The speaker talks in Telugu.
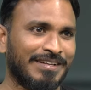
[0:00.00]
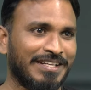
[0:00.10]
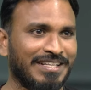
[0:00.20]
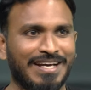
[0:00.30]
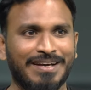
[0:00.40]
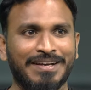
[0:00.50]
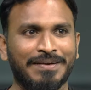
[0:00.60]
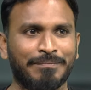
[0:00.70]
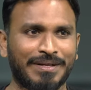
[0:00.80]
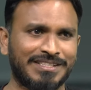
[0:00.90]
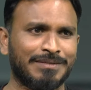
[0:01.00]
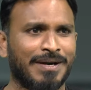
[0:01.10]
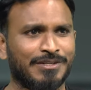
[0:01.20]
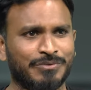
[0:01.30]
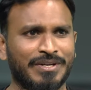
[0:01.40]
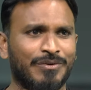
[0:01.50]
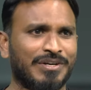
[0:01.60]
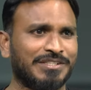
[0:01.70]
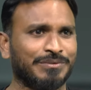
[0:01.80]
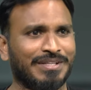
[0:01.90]
లేదా పద్ధతి మార్చుకునే
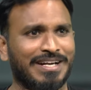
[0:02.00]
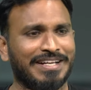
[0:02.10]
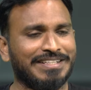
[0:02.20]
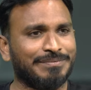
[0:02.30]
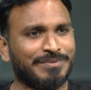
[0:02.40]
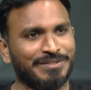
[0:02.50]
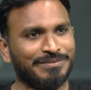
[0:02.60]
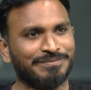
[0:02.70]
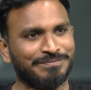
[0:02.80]
అవకాశం ఉందా అంటే ఏం చెప్తారు